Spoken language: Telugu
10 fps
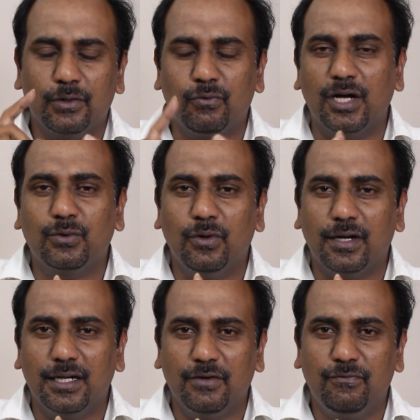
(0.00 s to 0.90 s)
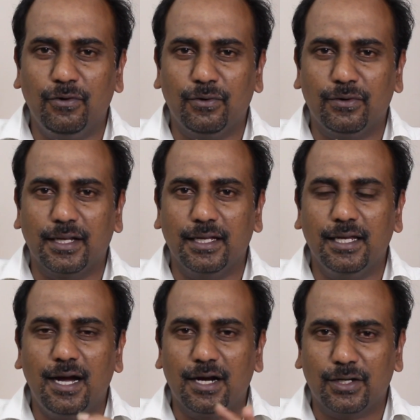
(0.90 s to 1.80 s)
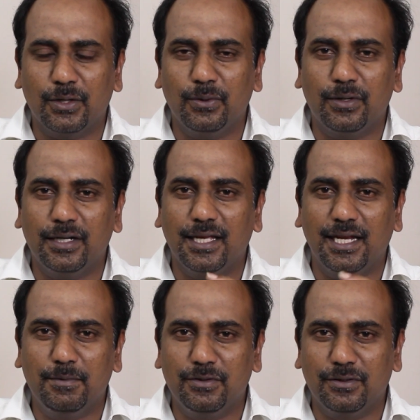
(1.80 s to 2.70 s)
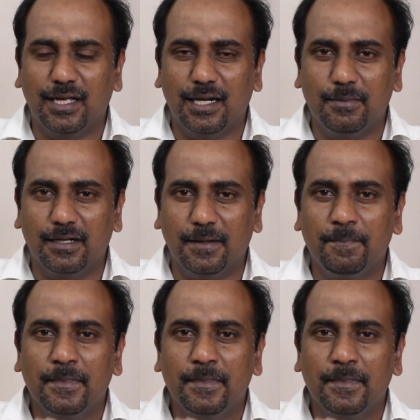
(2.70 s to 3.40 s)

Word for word: క్వాడ్ కోర్ అంటే ఫోర్ ఉంటాయి ఆక్టా కోర్ అంటే ఎనిమిది ఉంటాయి అనమాట